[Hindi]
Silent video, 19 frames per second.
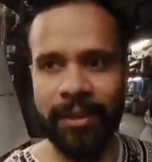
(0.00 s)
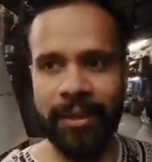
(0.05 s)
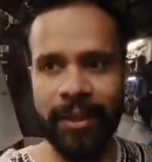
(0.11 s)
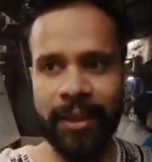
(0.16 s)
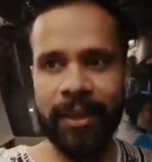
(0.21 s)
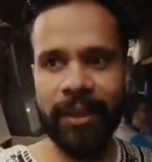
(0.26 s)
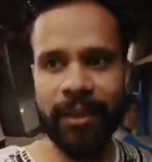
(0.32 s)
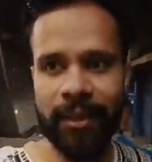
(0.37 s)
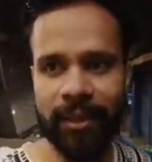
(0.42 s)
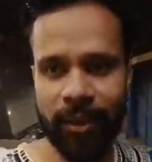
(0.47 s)

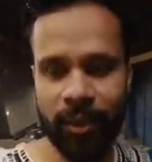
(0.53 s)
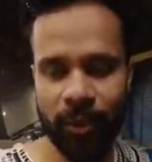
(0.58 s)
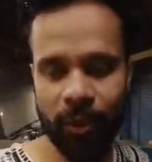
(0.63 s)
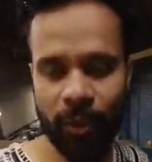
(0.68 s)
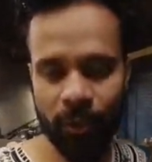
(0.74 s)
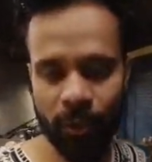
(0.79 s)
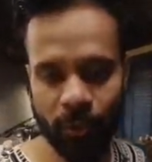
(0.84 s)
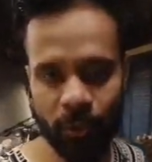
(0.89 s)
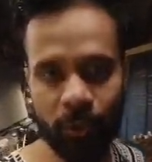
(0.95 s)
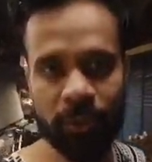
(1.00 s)
ये
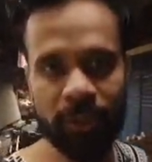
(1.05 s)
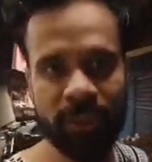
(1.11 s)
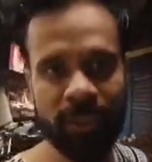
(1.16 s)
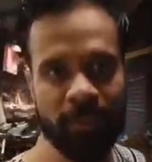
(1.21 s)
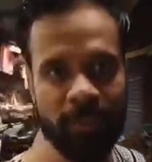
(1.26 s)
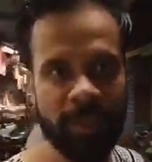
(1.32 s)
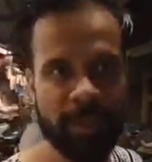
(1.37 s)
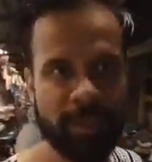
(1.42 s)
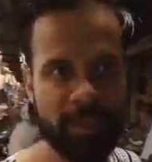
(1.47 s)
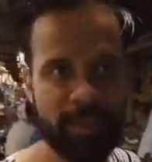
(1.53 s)
रोज़
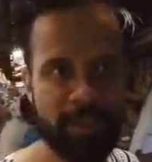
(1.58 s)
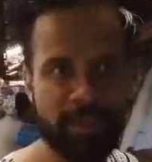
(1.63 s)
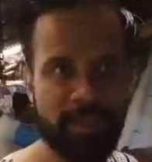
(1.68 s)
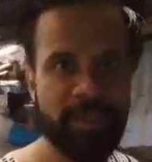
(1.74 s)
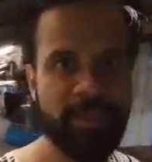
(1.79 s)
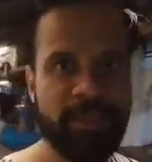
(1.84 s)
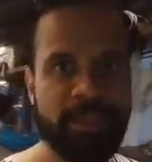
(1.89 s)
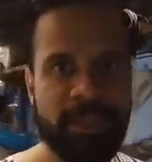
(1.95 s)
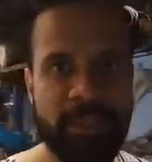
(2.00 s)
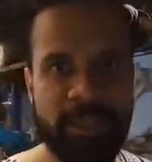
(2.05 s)
का मार्केट
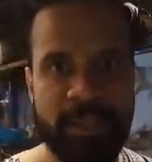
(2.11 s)
है